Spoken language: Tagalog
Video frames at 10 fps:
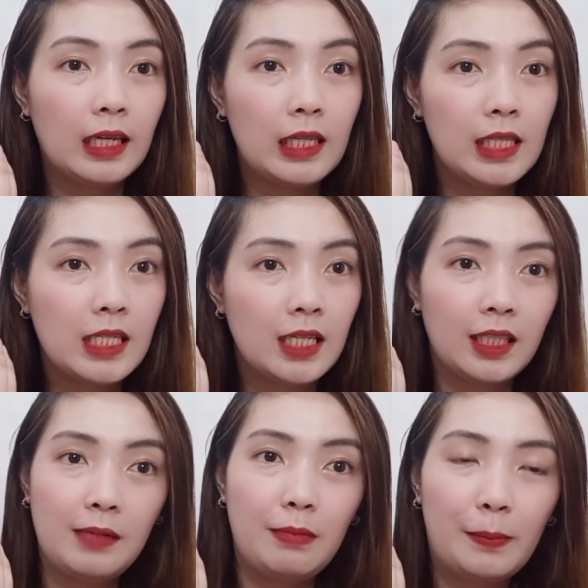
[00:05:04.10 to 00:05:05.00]
ngayon, hindi
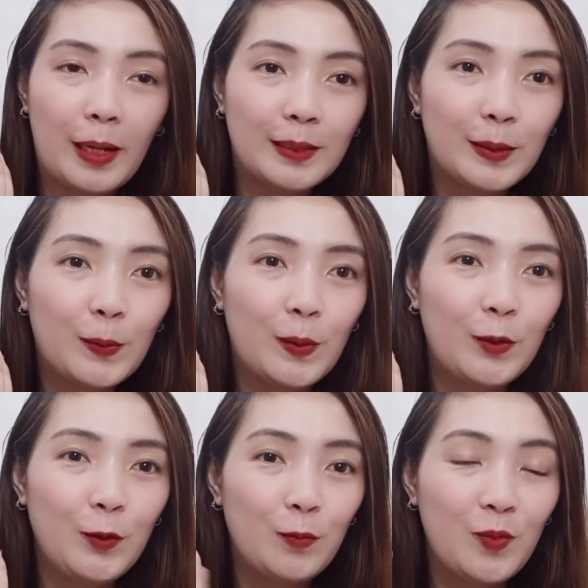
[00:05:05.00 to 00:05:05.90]
natin nababasa kung
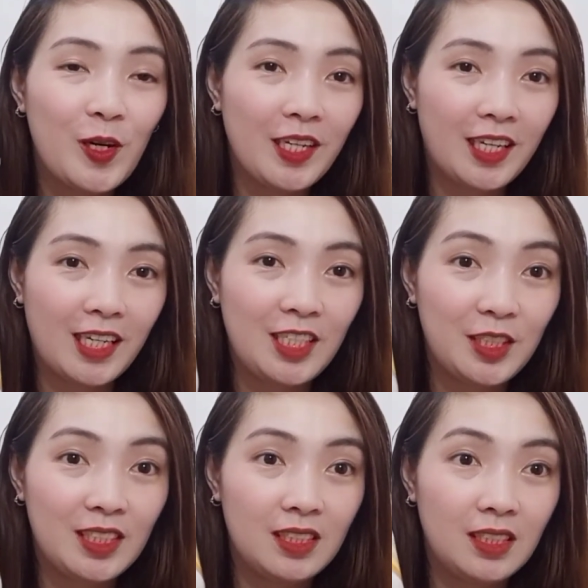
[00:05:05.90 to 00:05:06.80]
ano yung mga
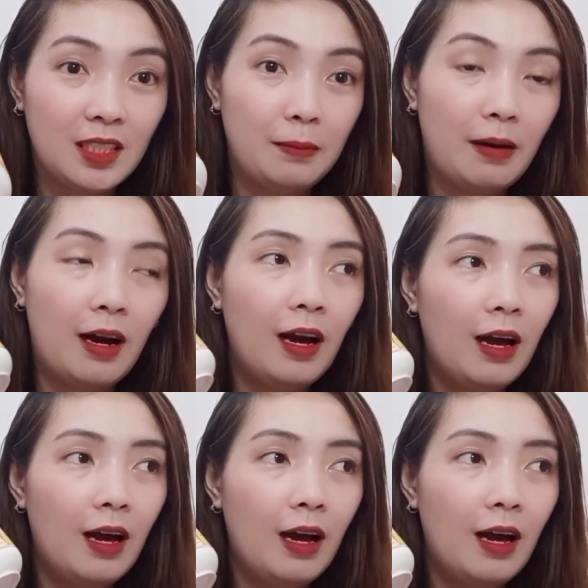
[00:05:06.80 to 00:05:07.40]
ingredients niya, di ba?